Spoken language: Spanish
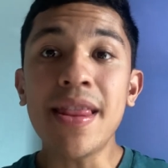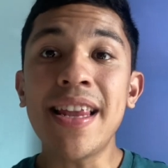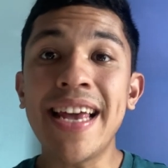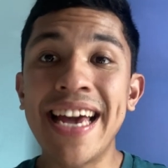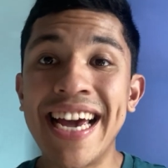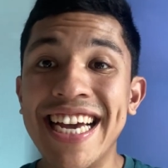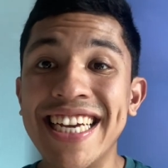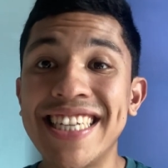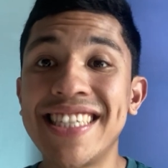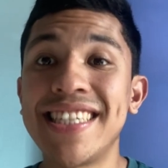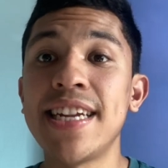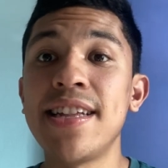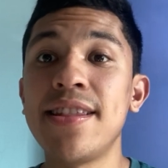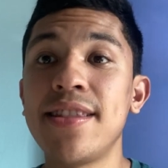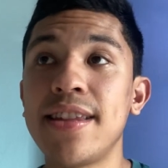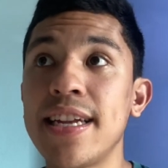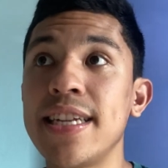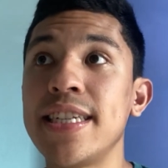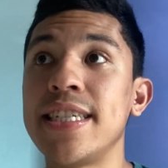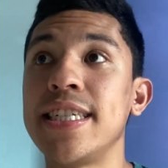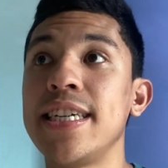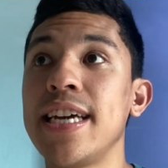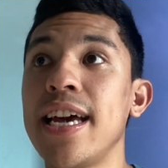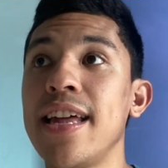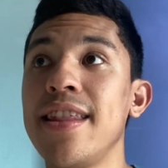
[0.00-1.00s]
esta
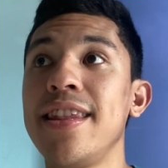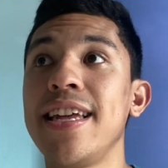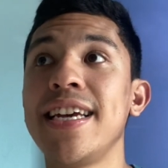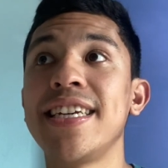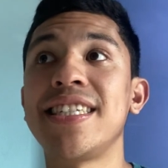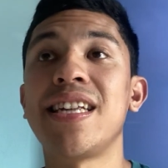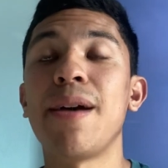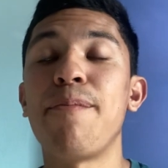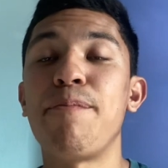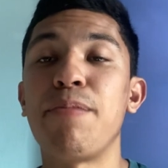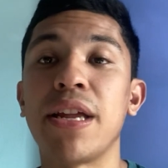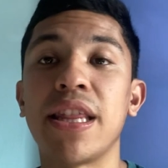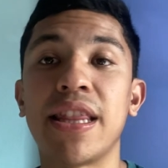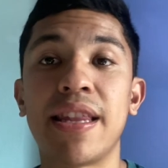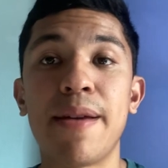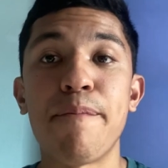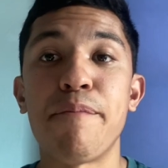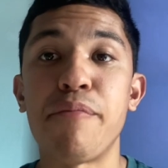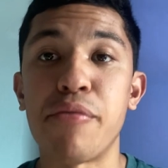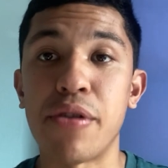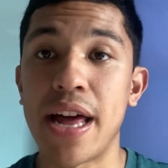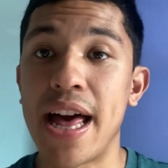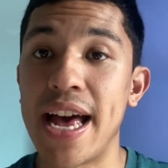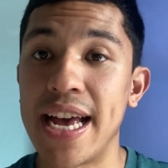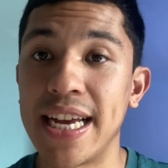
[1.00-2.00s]
intensidad de esta
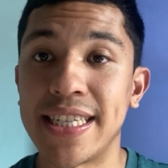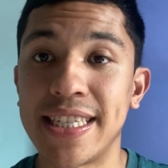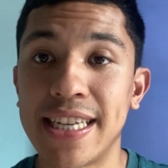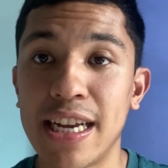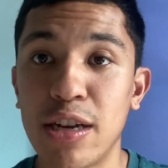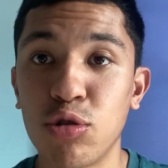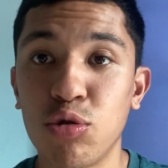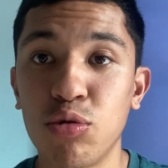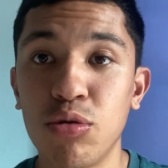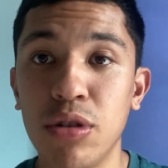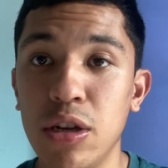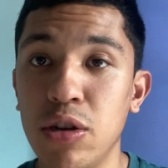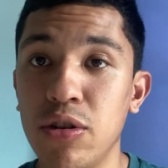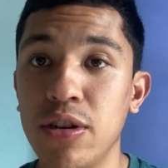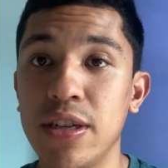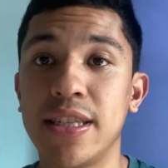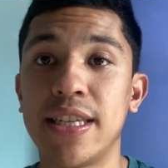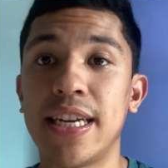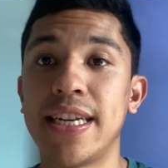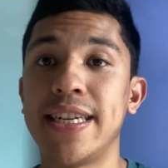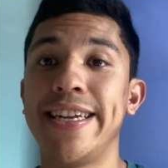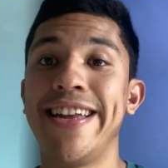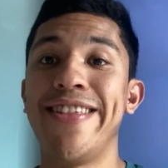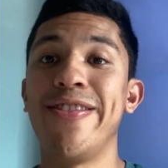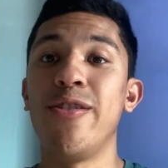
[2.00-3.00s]
pretemporada de Estados Unidos
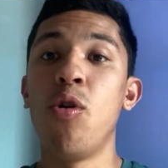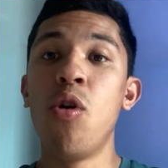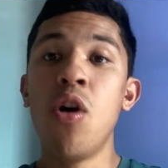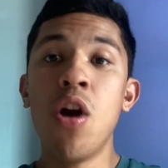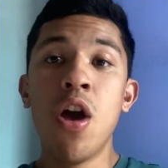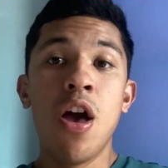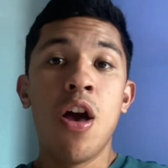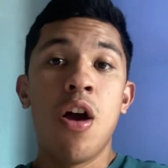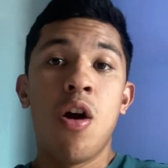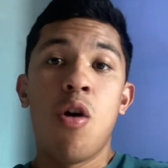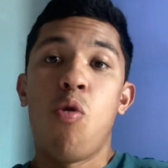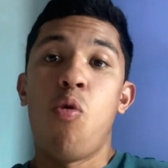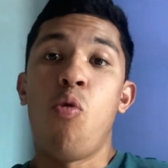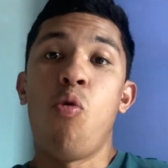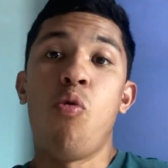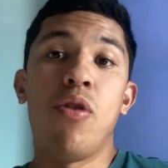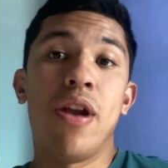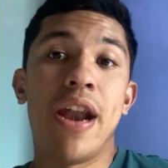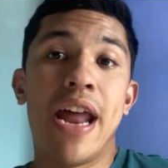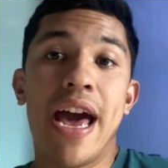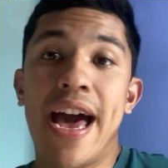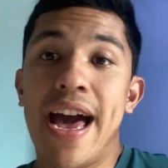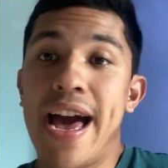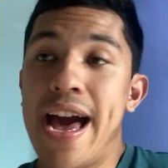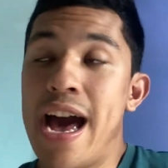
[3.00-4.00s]
está siendo
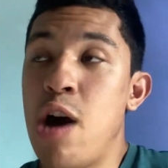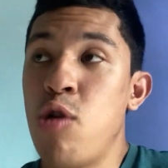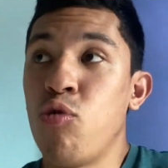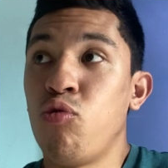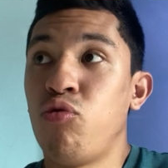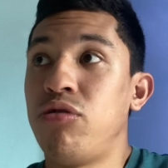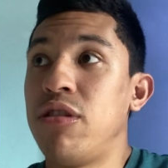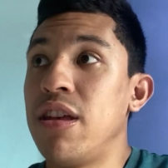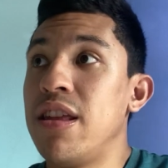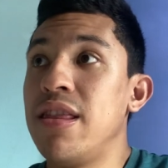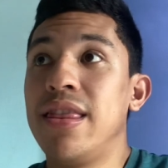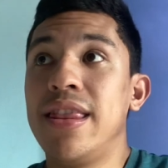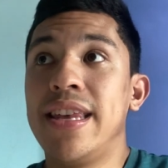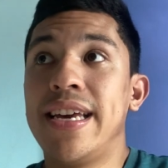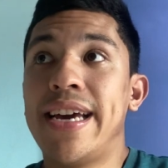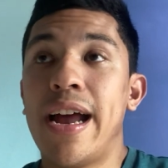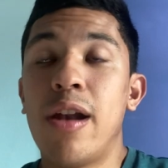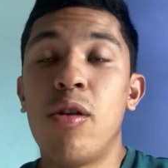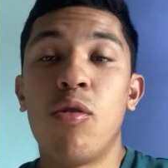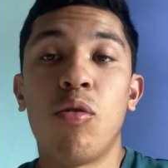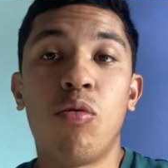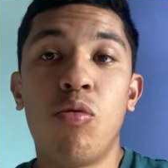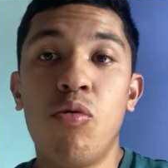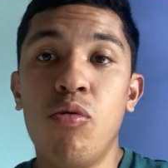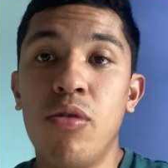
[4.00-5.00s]
una auténtica
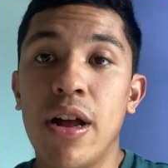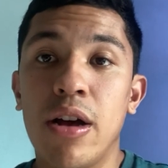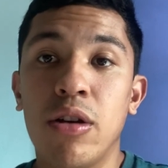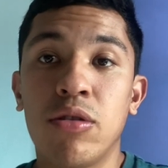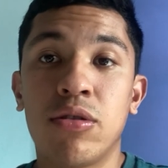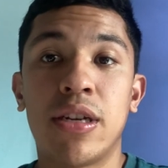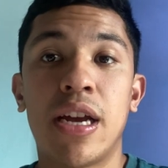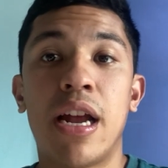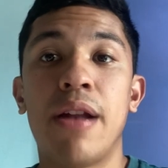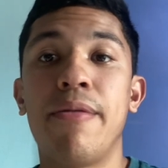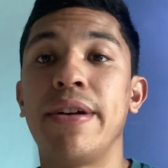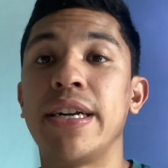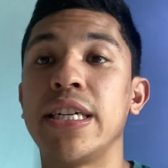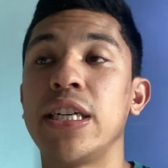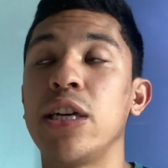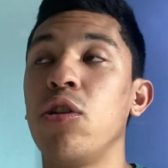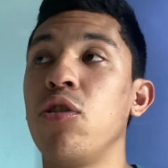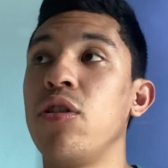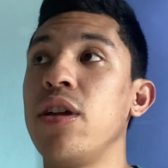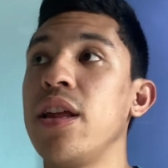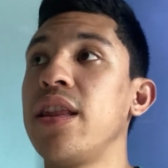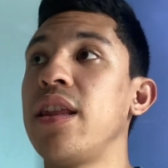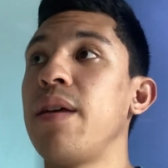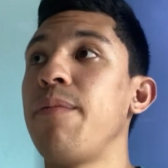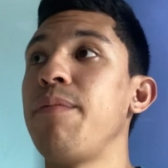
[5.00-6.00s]
locura. O sea, el
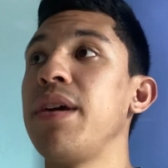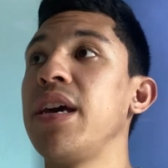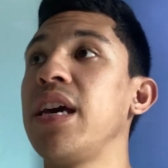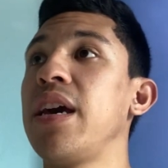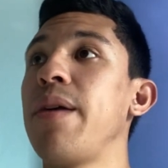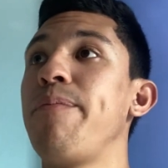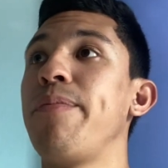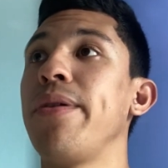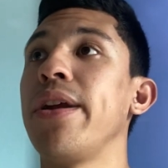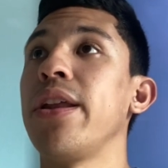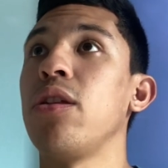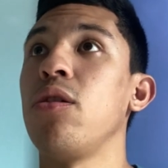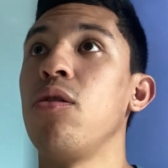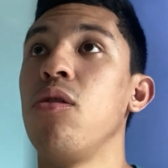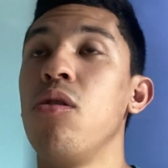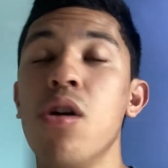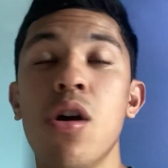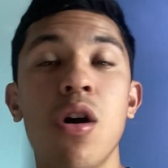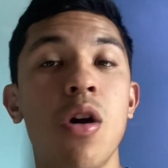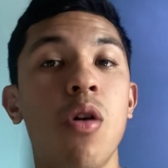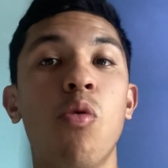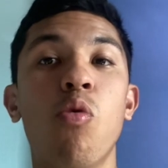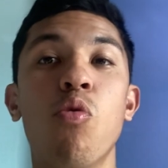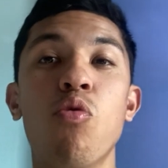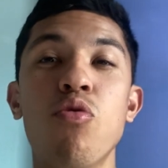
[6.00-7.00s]
Barcelona también que perdió
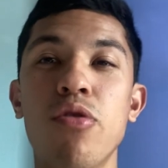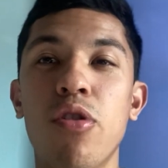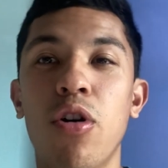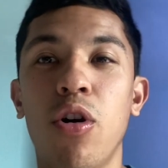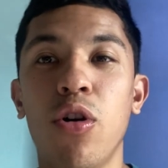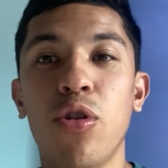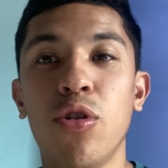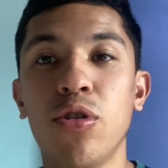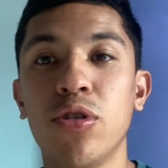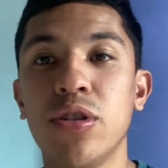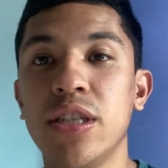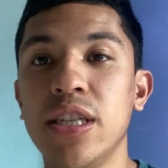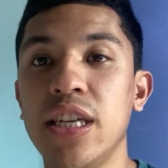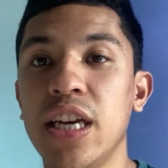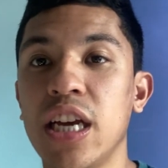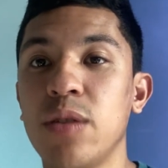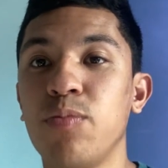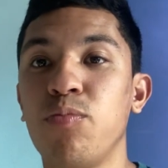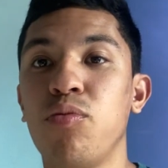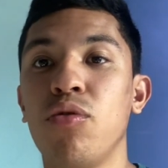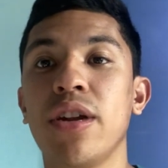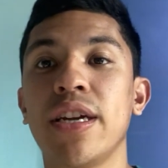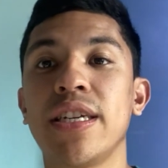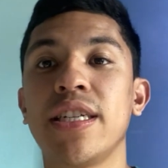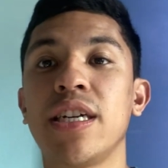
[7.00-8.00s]
uno o dos días
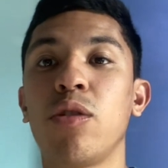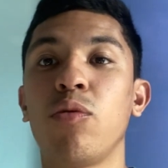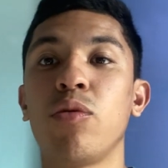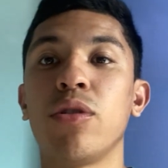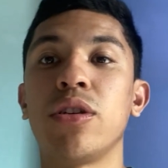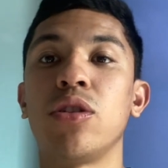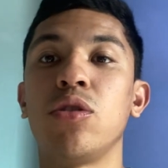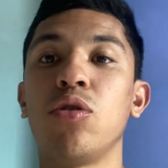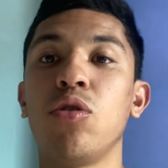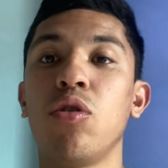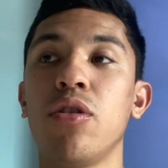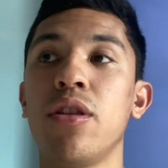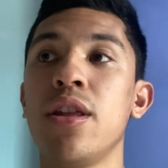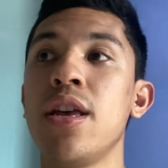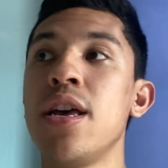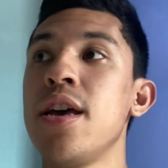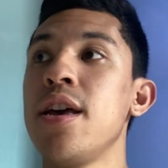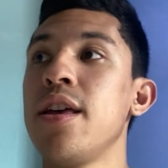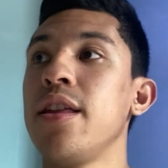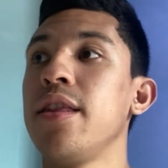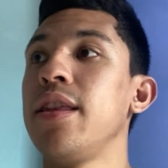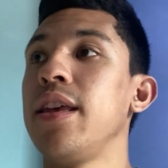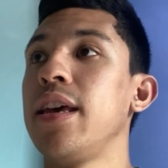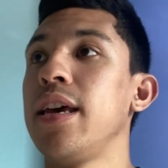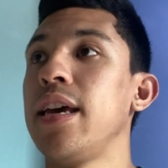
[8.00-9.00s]
por esa cuestión
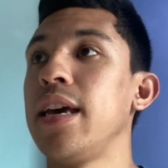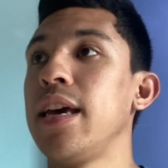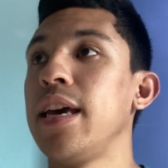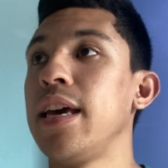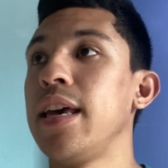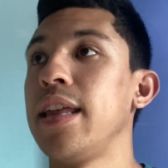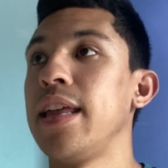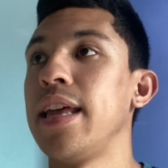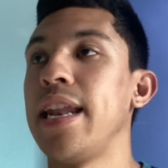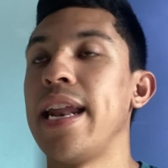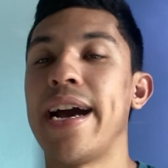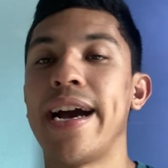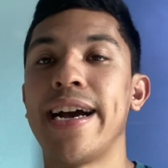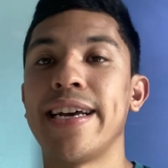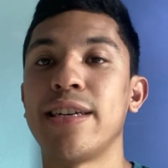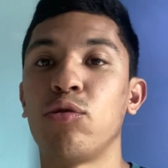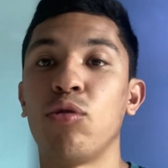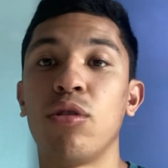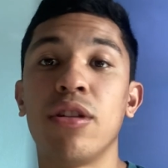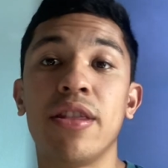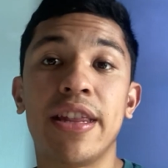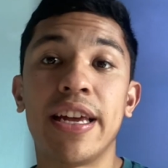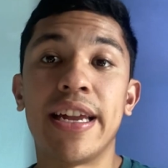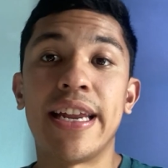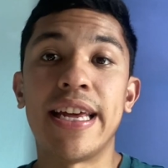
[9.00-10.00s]
de, la
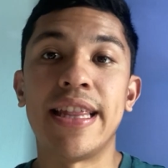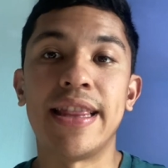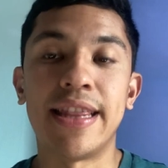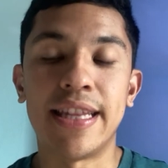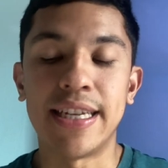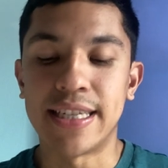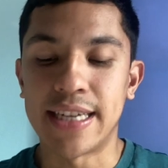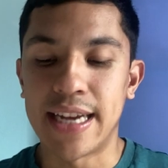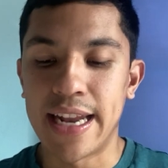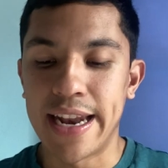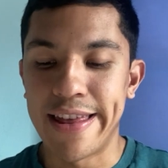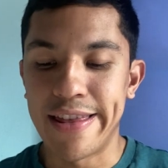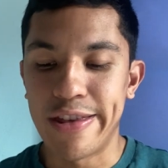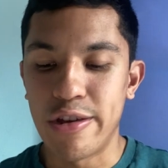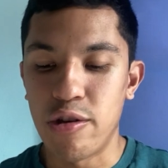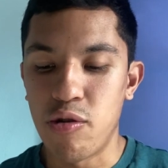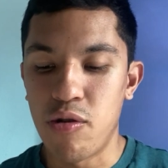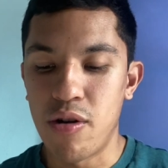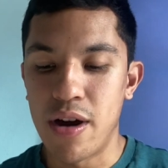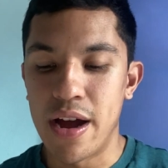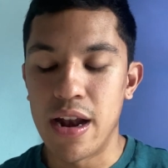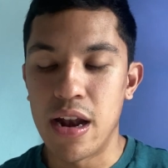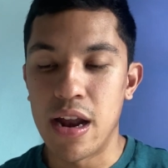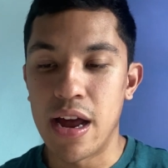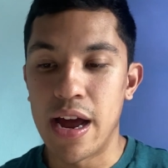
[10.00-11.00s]
gastroenteritis que le dio
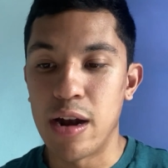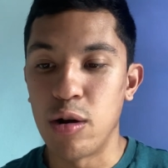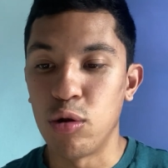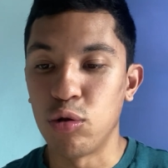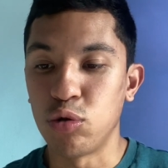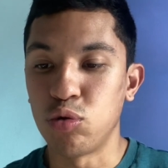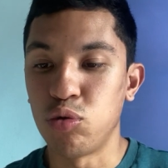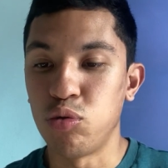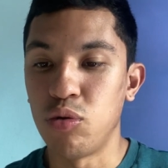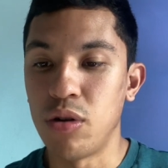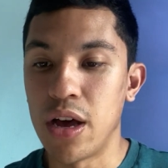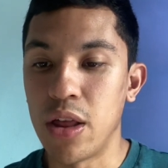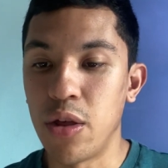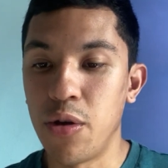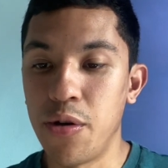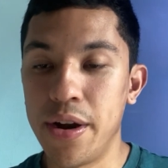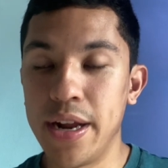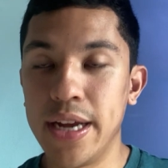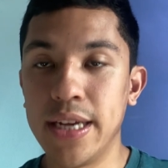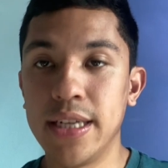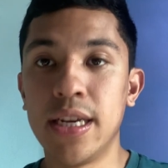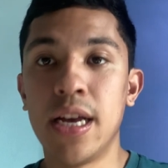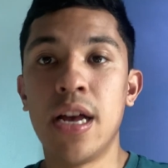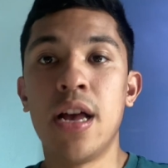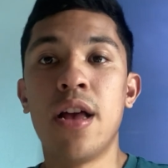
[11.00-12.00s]
a, los
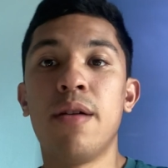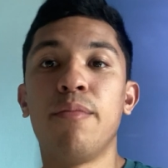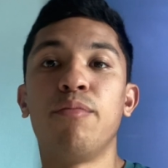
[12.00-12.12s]
jugadores.